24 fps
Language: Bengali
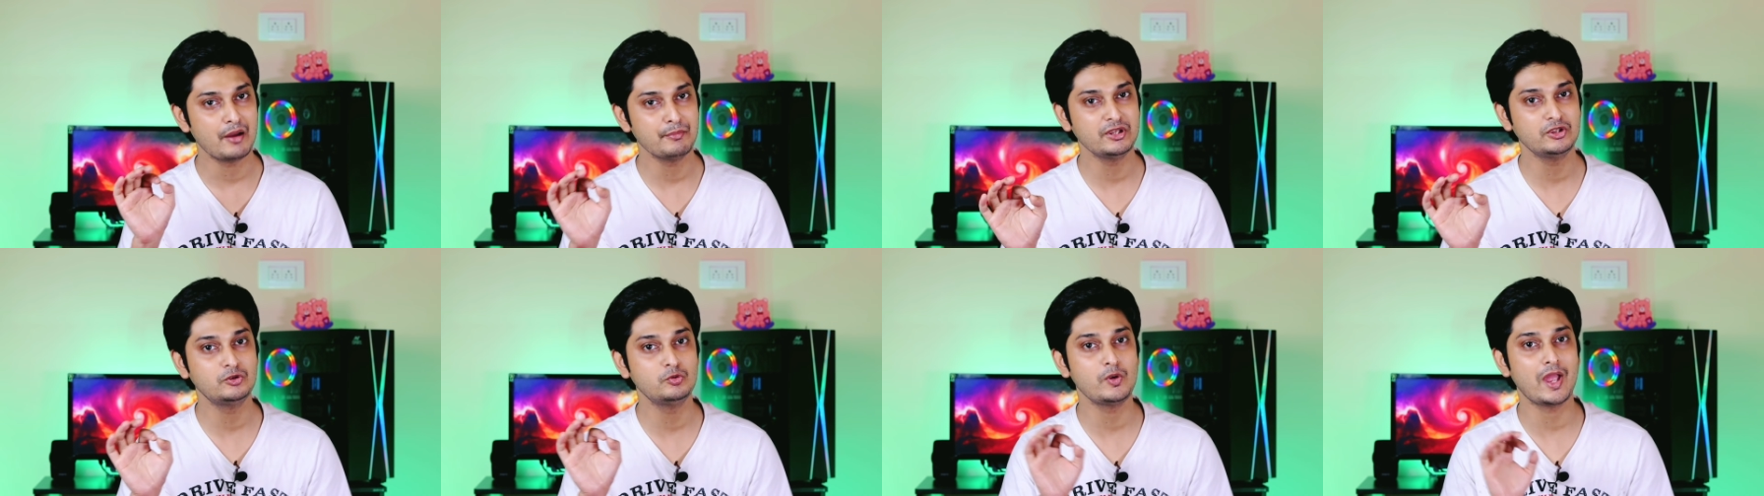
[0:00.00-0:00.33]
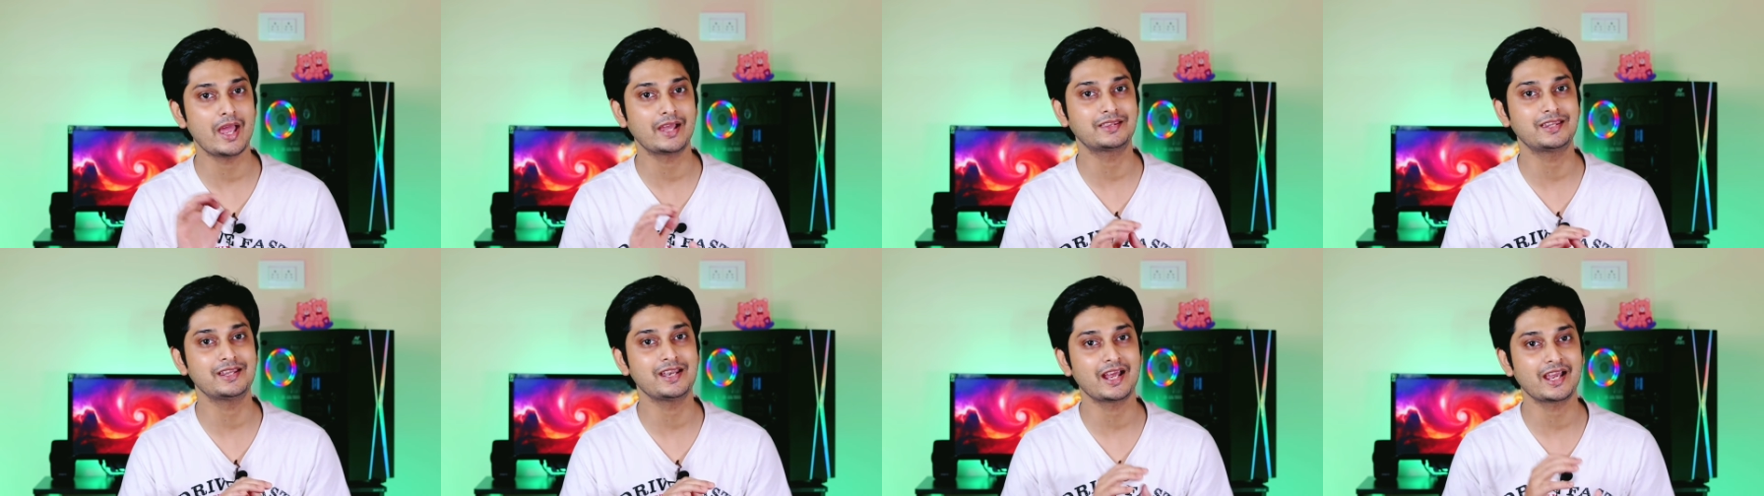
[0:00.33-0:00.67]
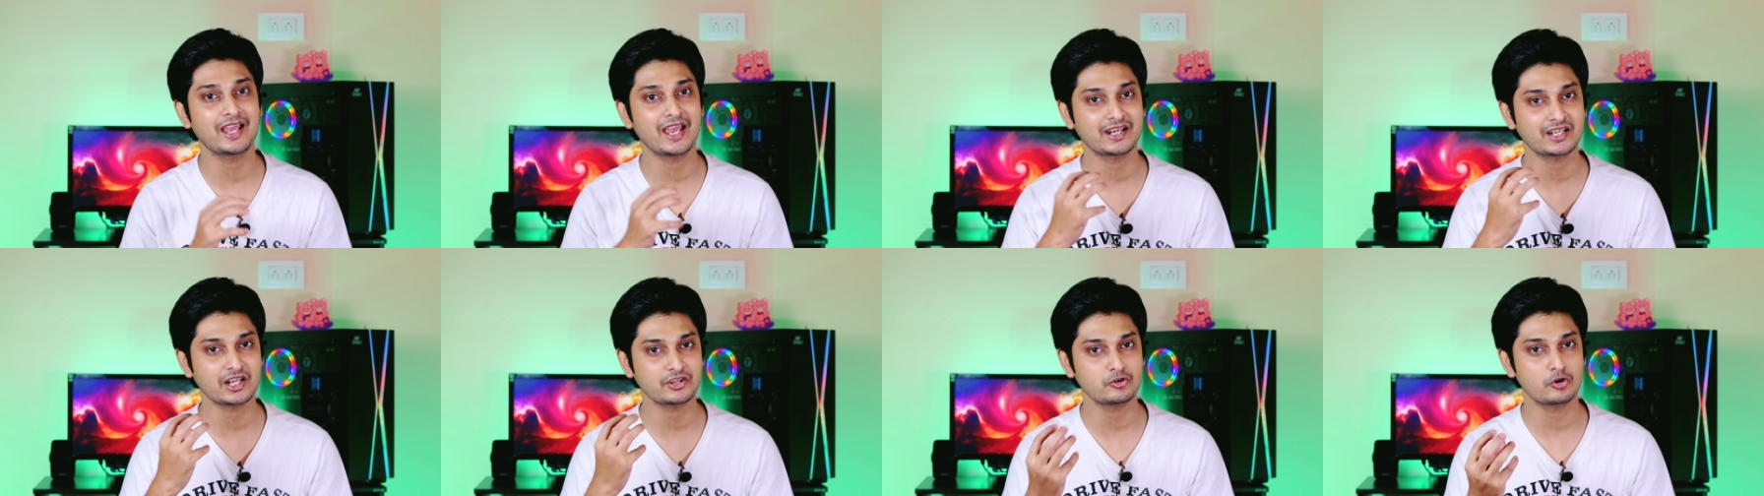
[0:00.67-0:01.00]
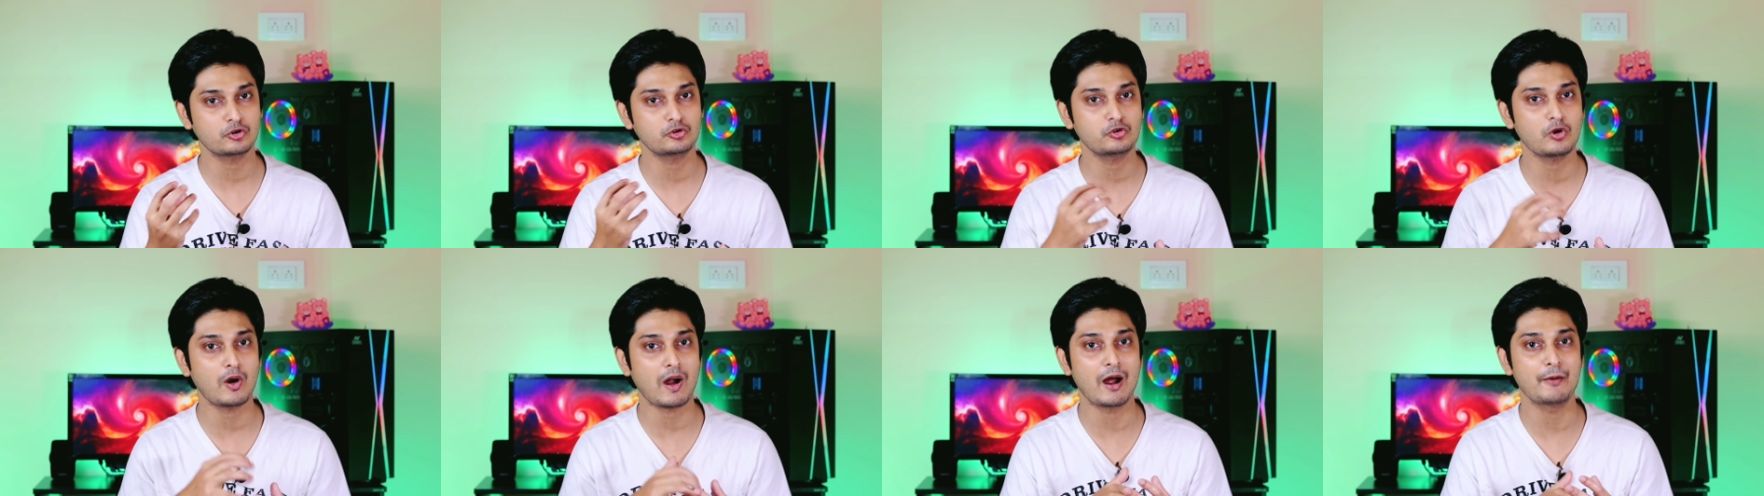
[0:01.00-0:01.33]
আমি দু একদিন আগে একটা
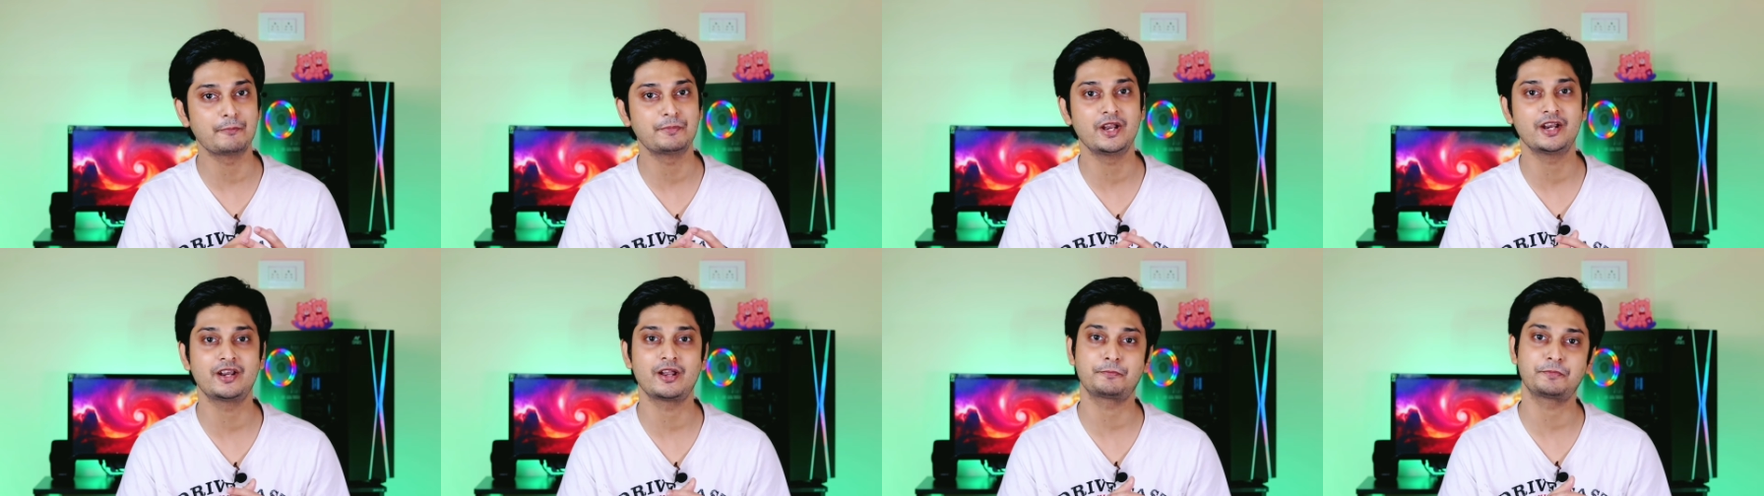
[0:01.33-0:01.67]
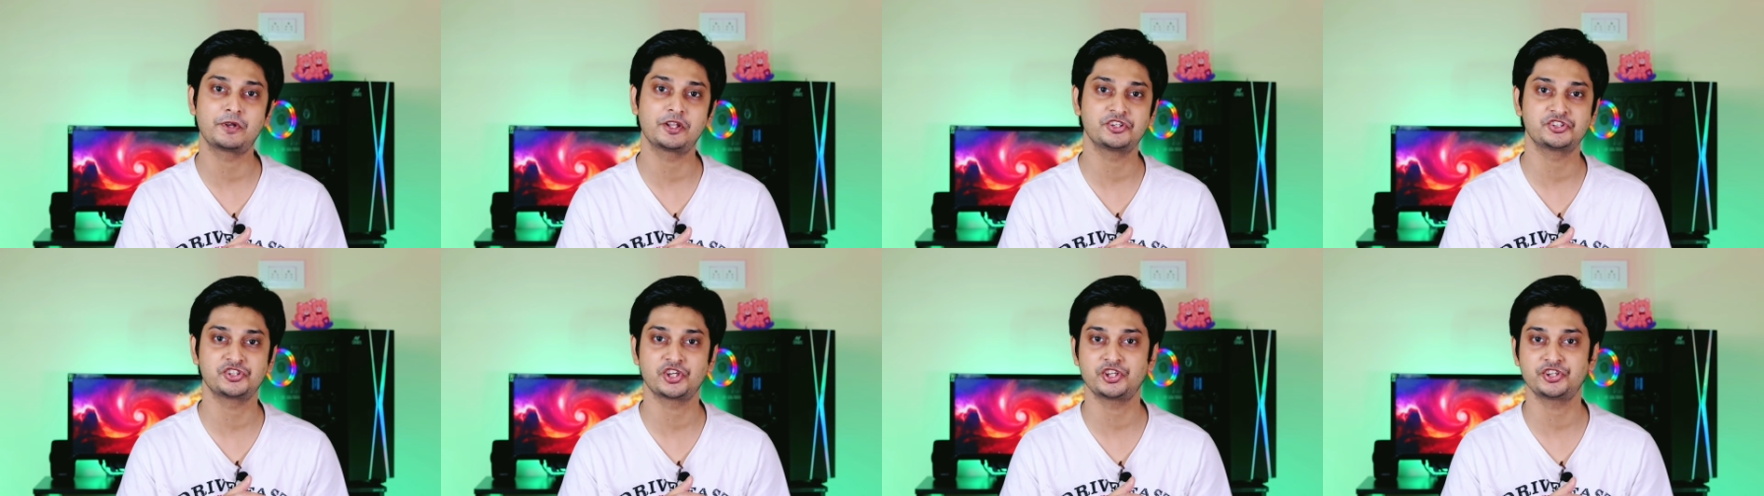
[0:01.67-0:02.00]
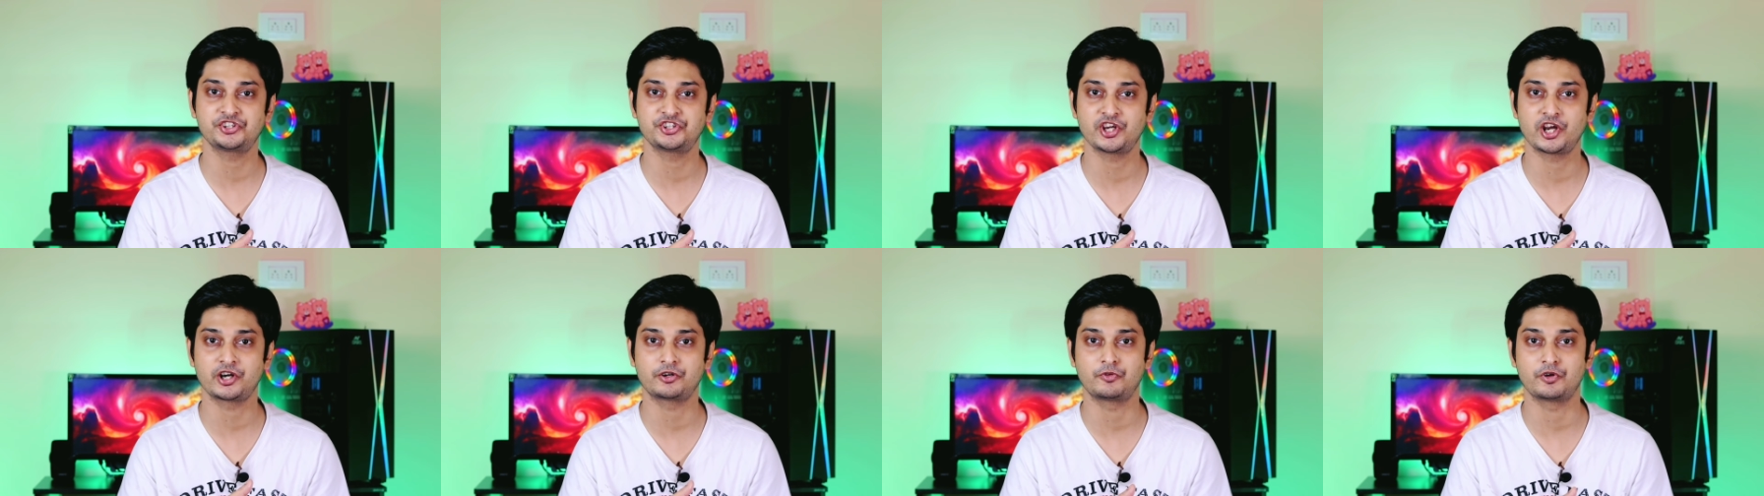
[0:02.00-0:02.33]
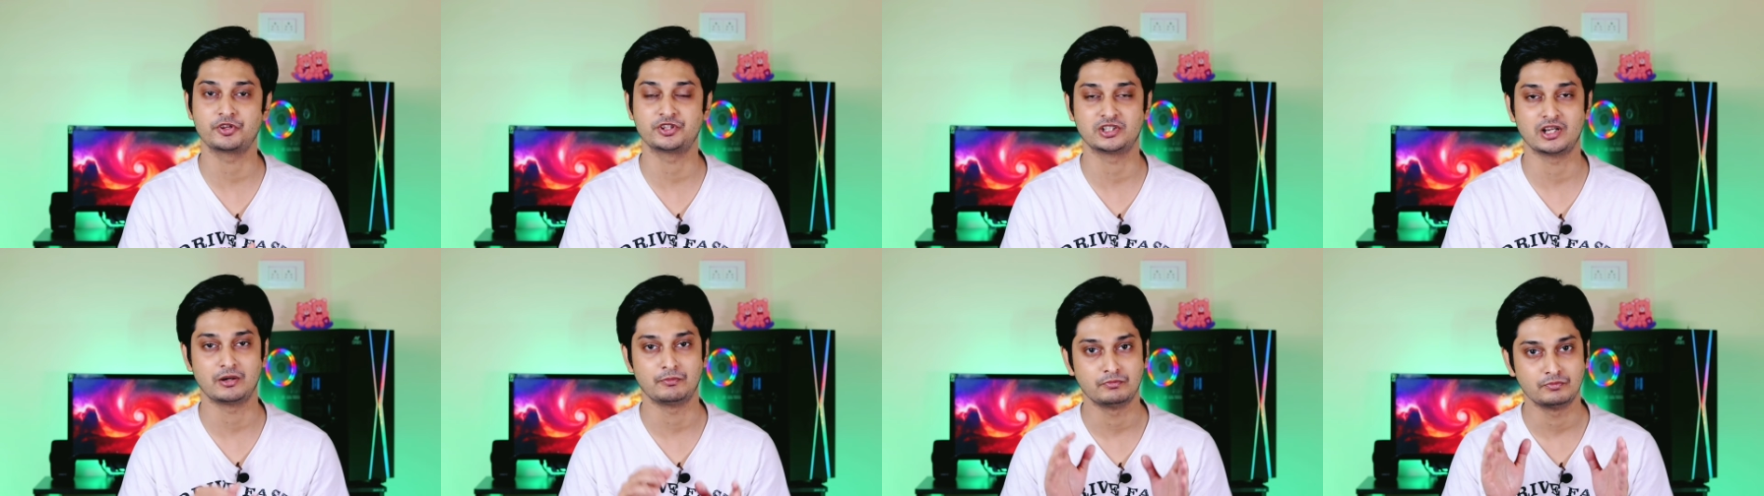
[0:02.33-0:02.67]
ছোট্ট আপডেট আপনাদের সাথে শেয়ার
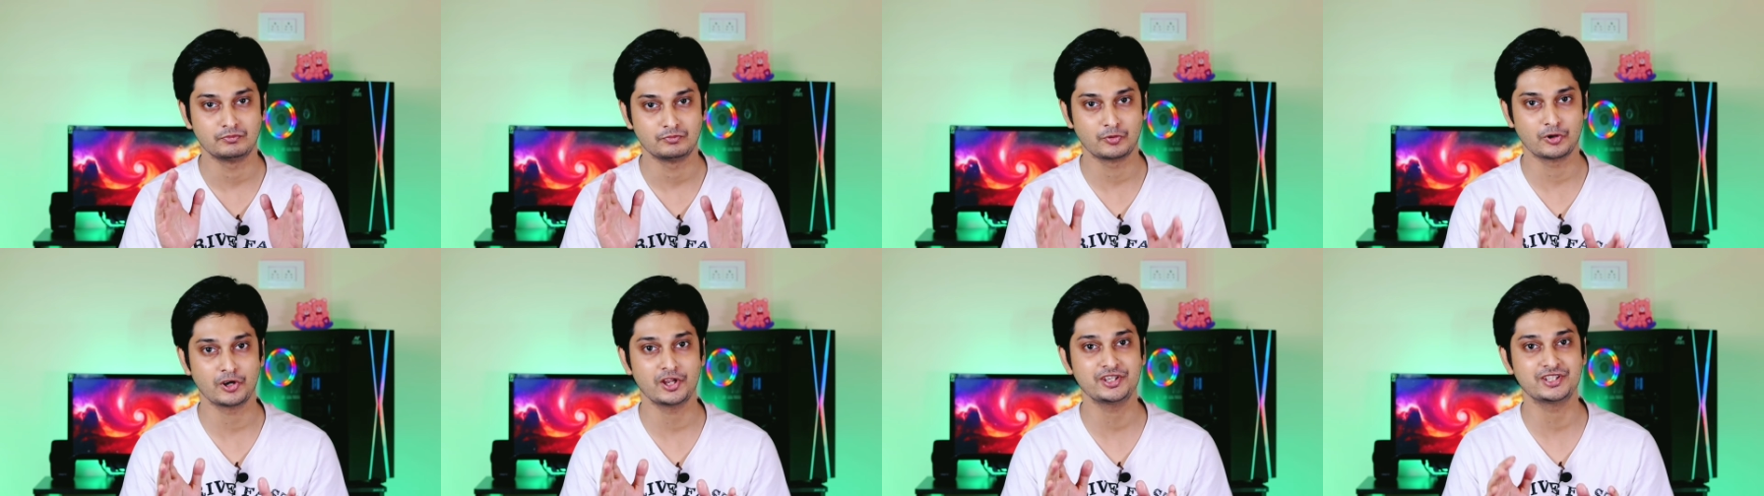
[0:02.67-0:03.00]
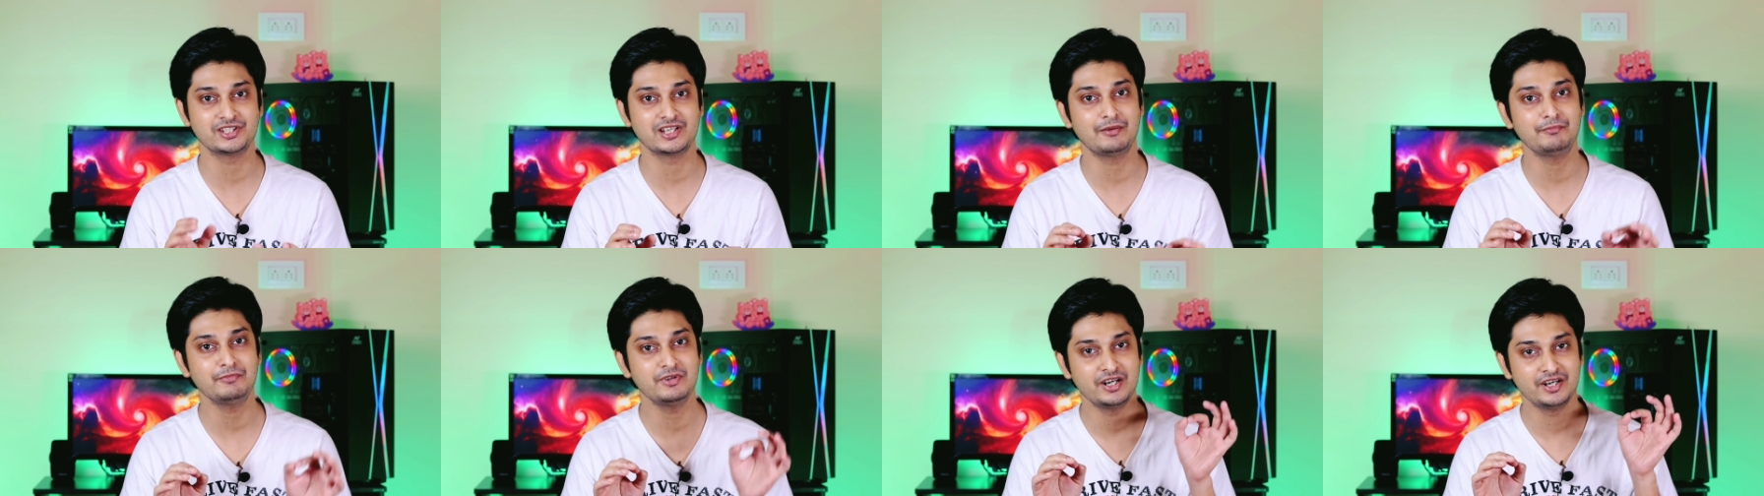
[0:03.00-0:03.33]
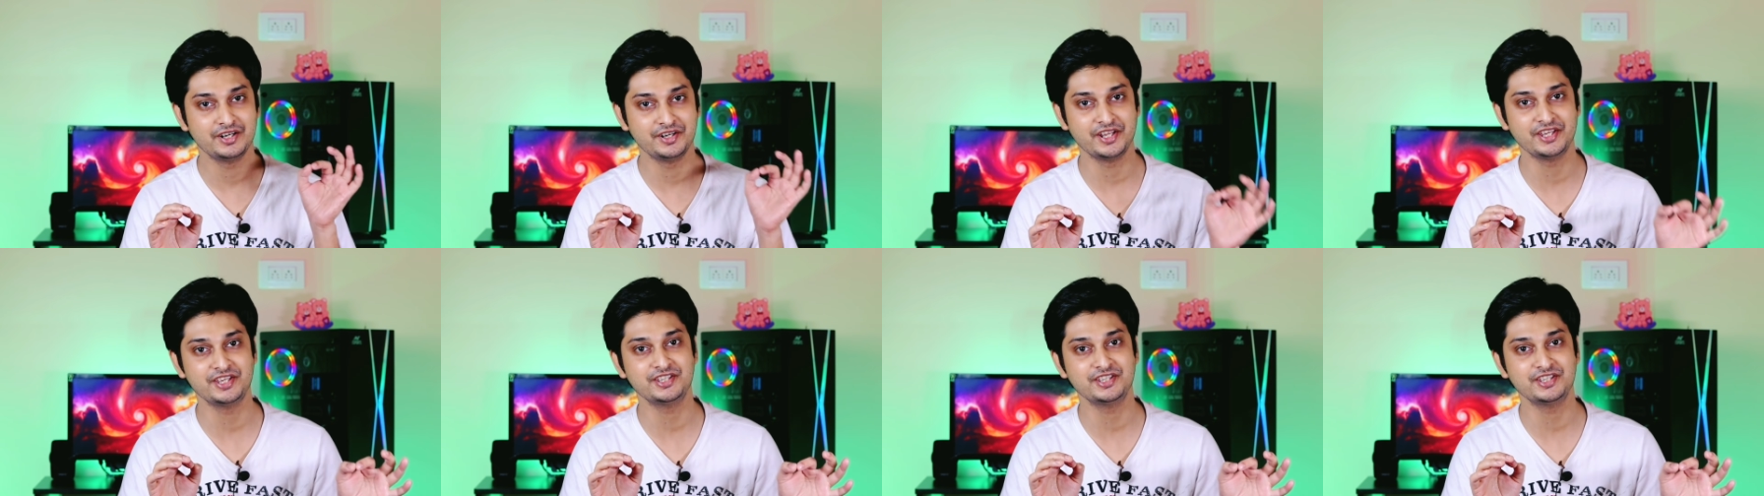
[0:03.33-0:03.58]
করেছিলাম বলেছিলাম